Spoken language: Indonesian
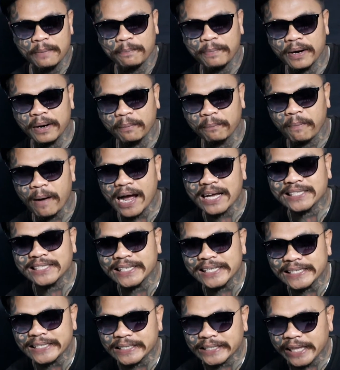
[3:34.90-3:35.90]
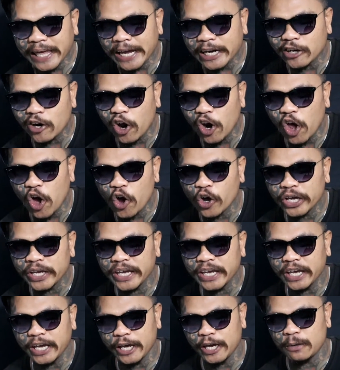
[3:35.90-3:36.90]
berbasis
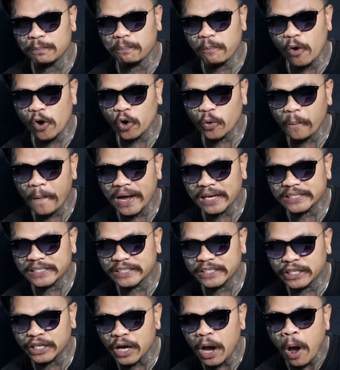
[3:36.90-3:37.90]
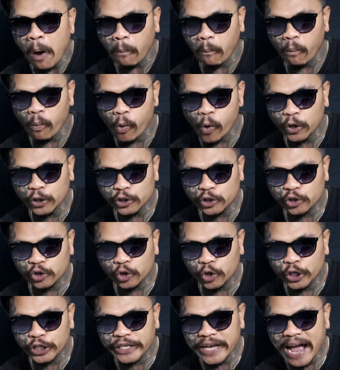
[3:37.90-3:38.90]
teknologi informasi
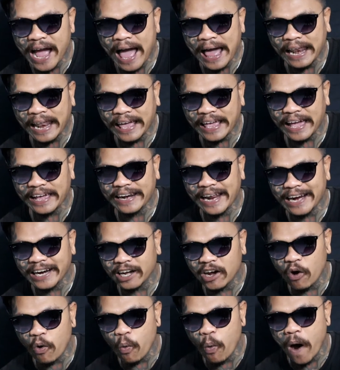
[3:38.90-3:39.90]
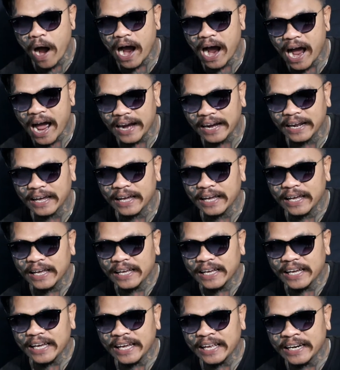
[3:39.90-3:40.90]
munculnya layanan keuangan
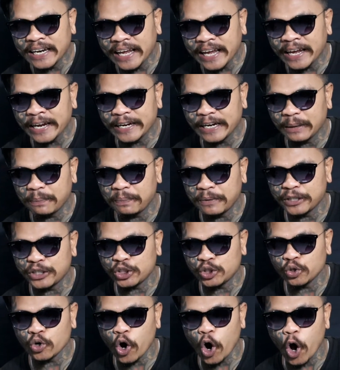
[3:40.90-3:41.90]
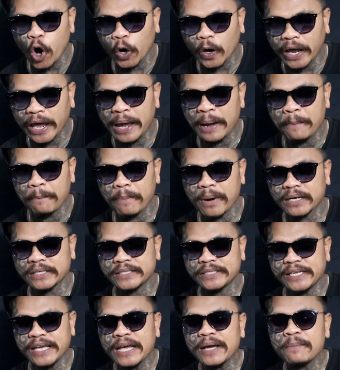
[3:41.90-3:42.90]
ini dipicu oleh
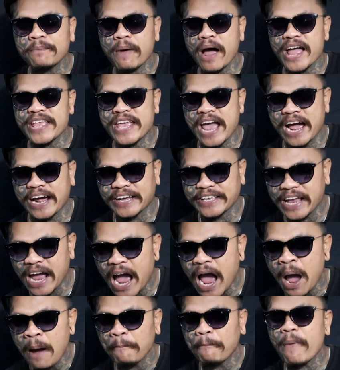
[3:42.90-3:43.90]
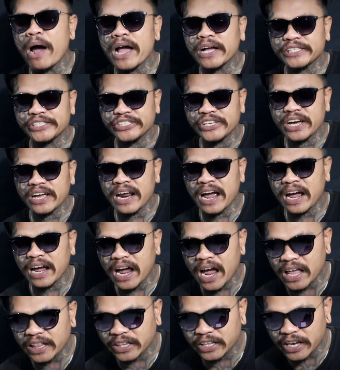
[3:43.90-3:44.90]
masing banyaknya
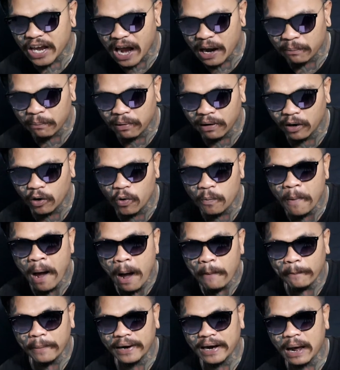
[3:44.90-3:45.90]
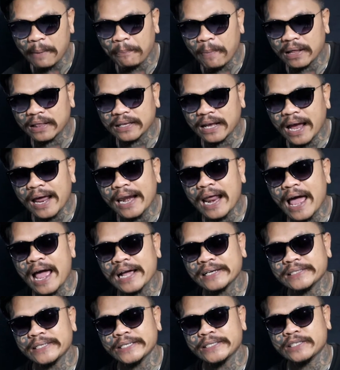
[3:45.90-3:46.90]
masyarakat yang belum mendapatkan
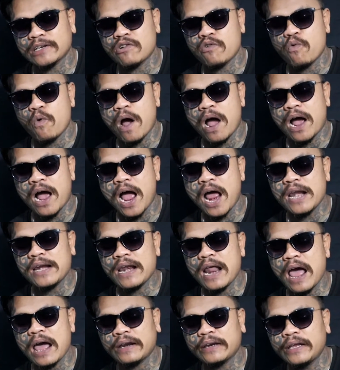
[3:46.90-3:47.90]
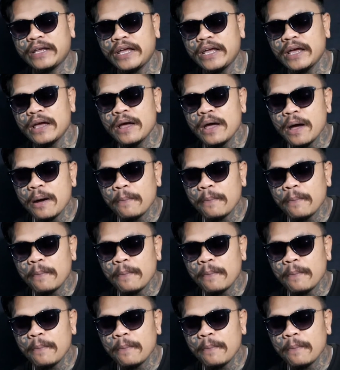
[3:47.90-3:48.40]
akses keuangan dari